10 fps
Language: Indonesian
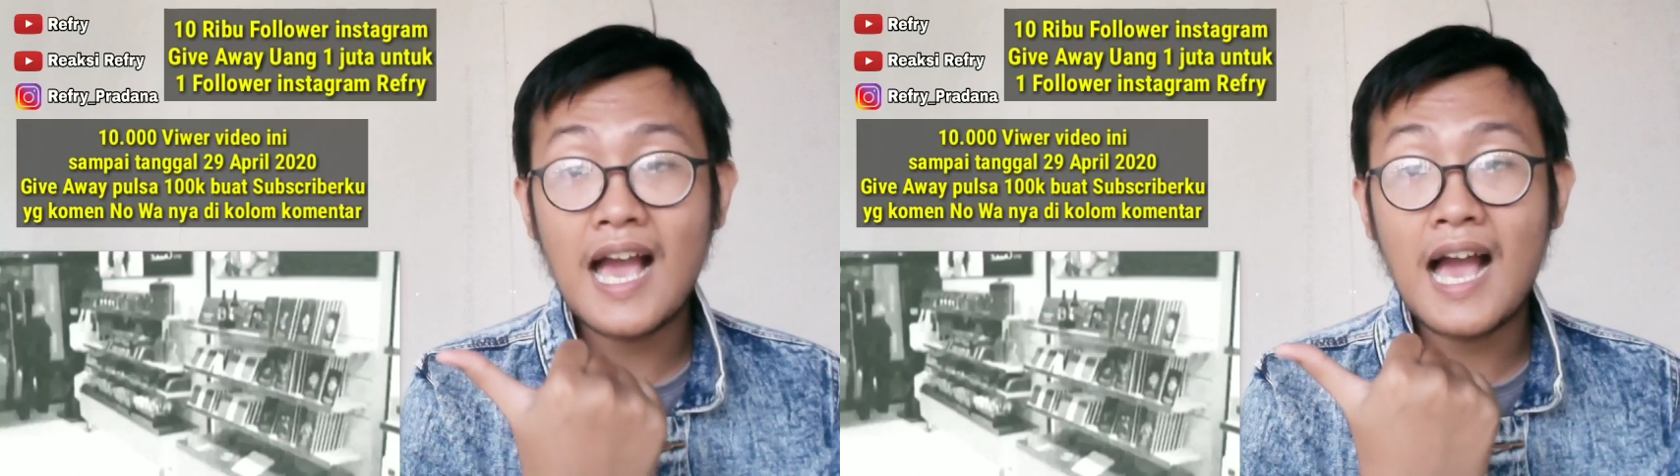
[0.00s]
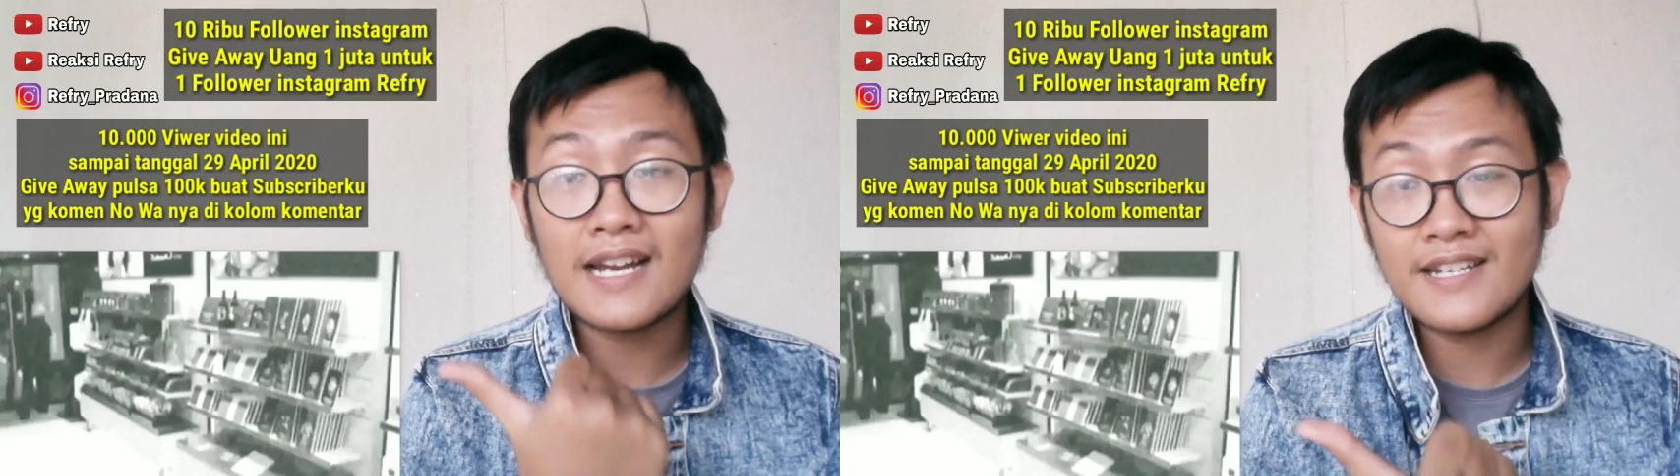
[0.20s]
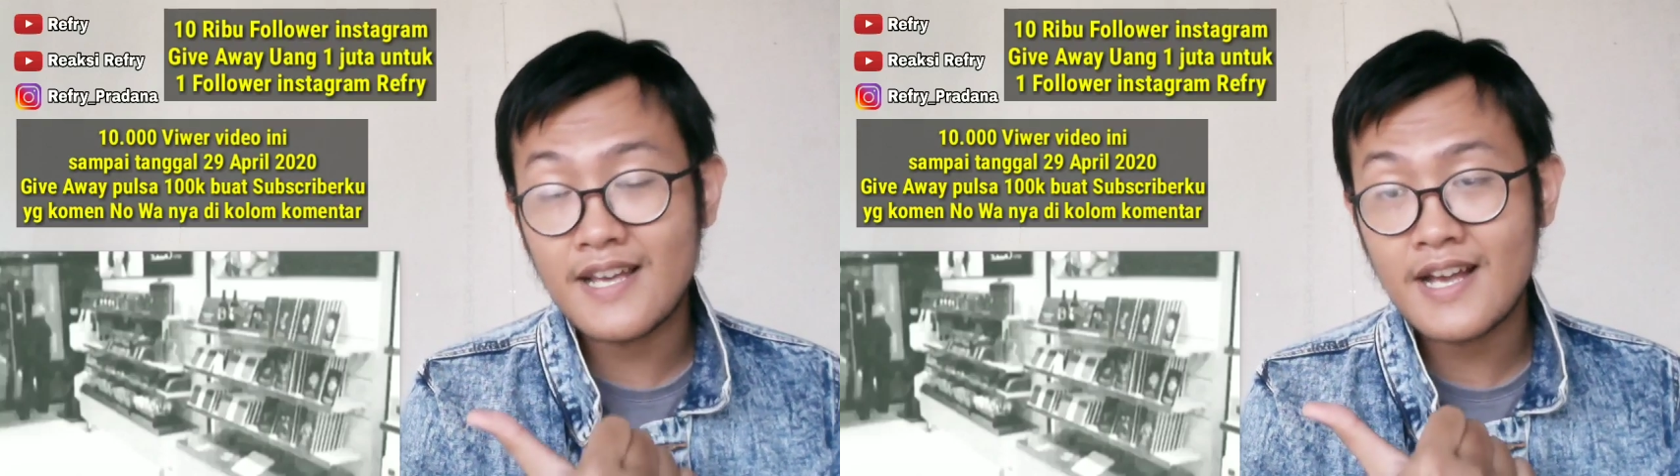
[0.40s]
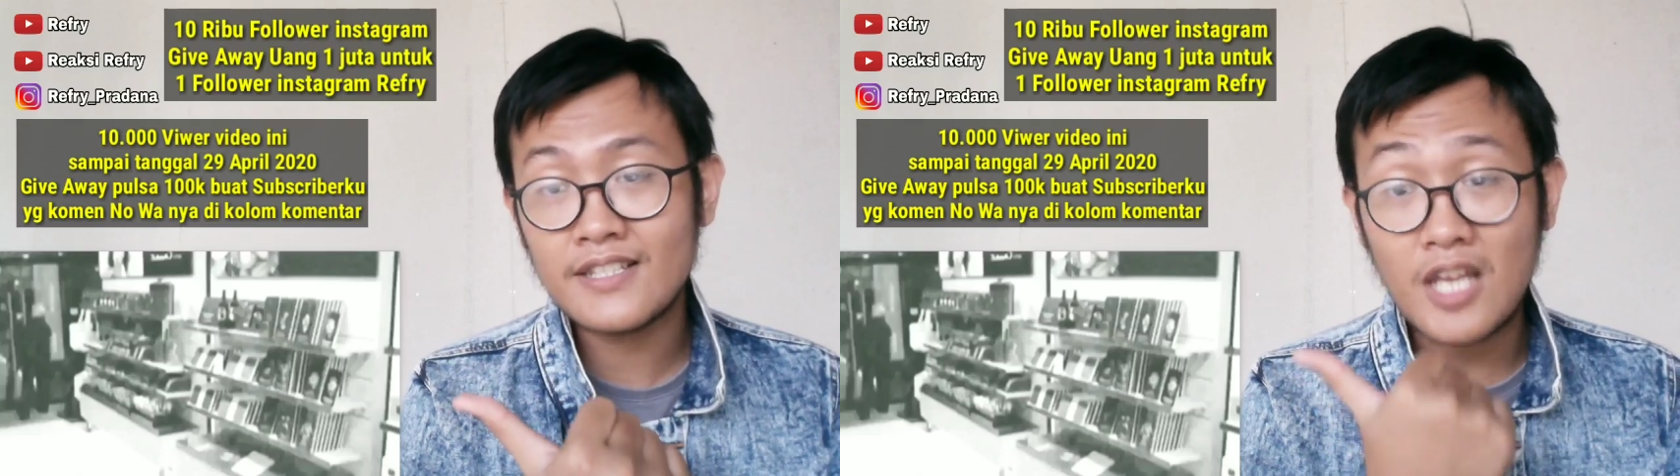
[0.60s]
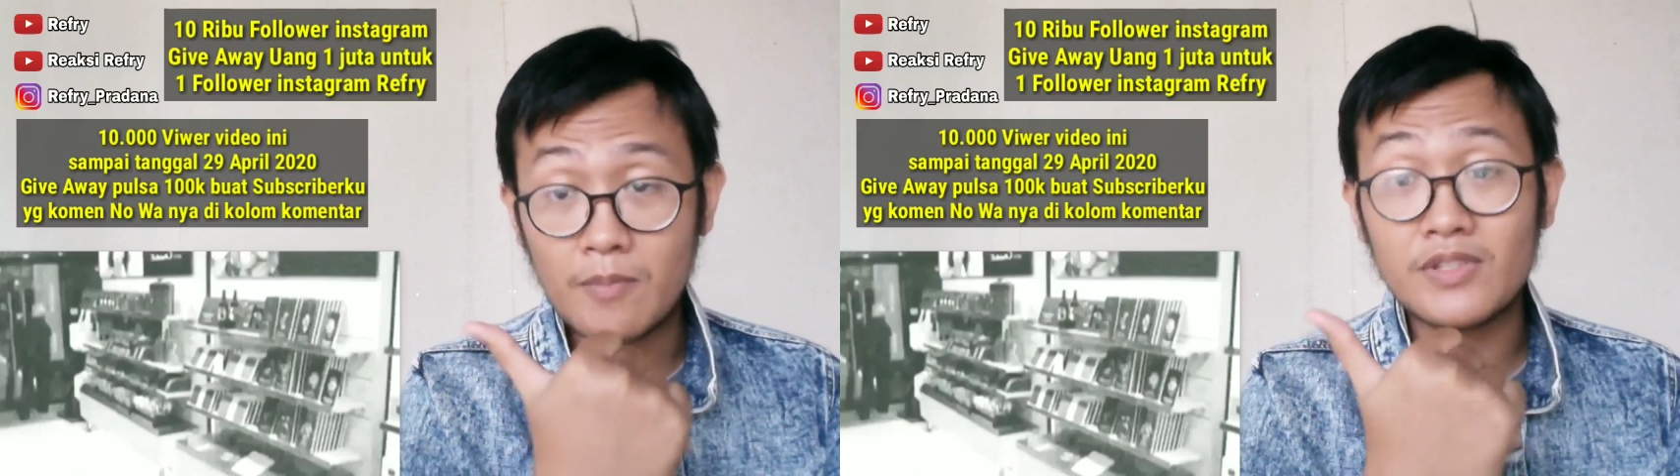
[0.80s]
ada
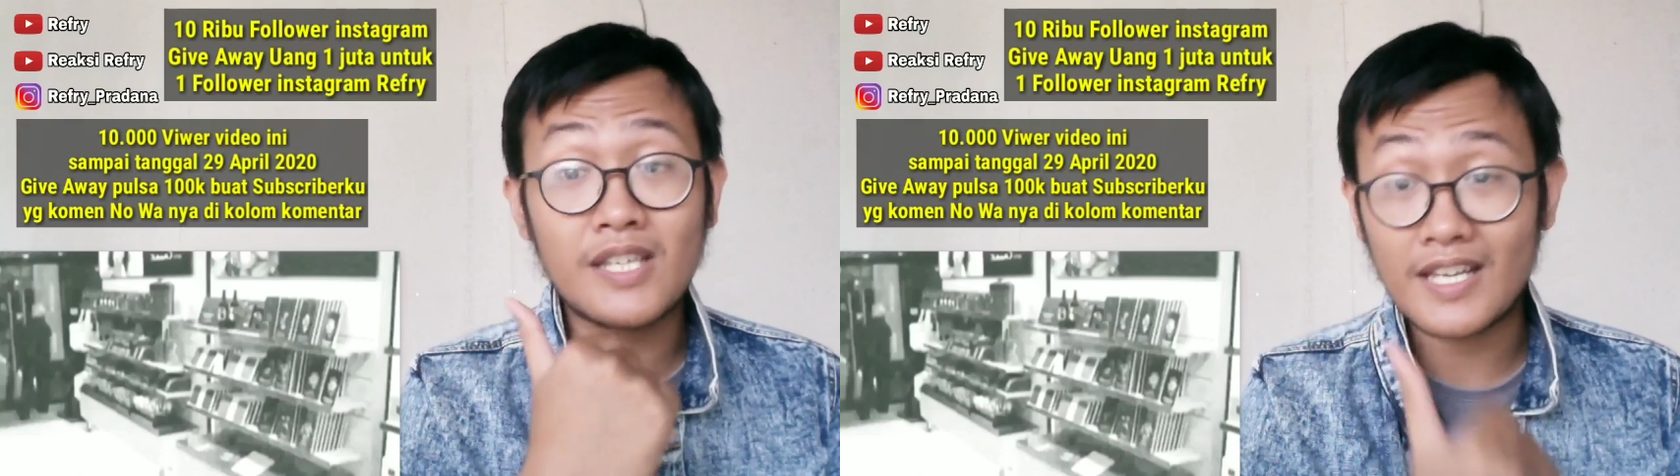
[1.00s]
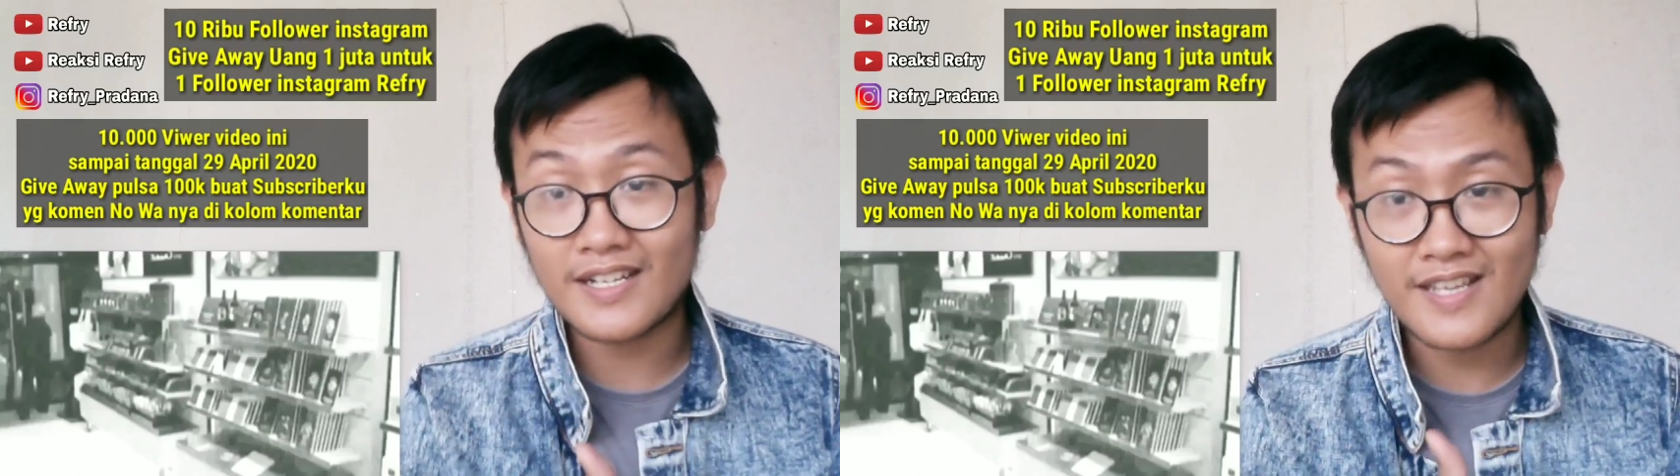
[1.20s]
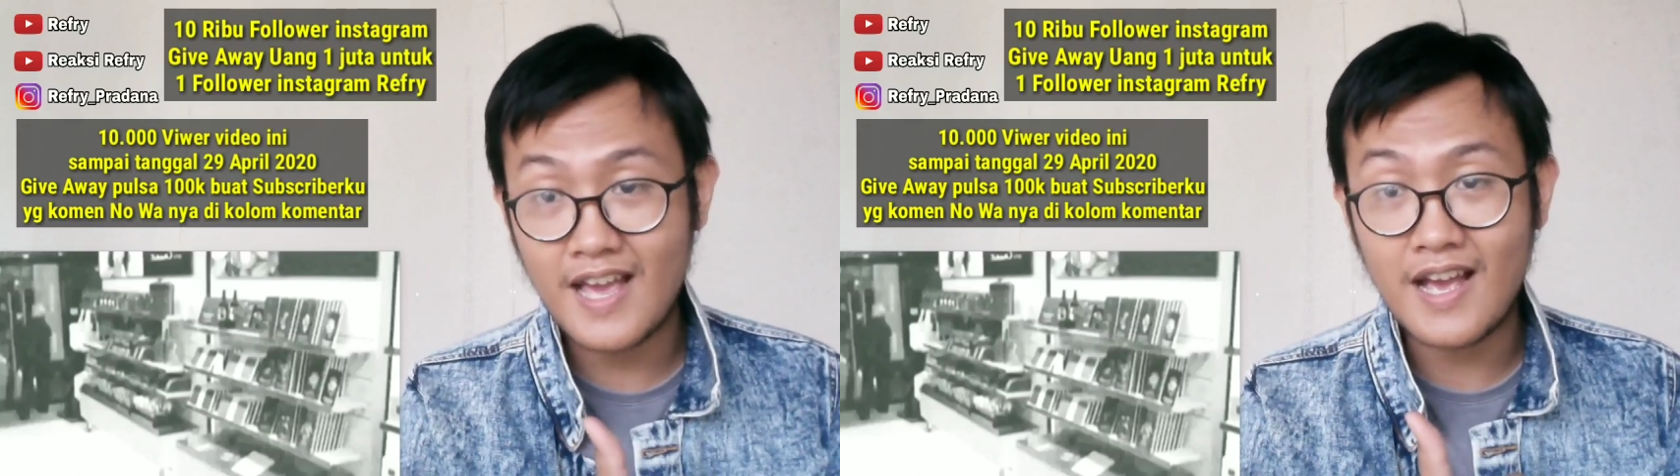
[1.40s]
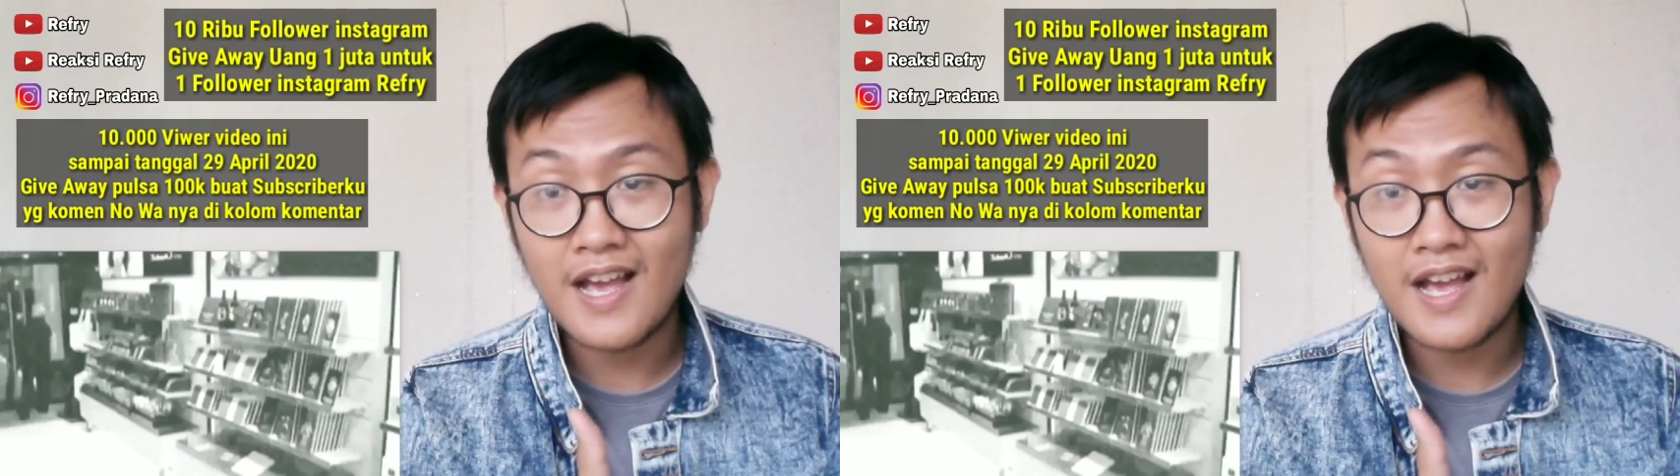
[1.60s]
jump scare-nya.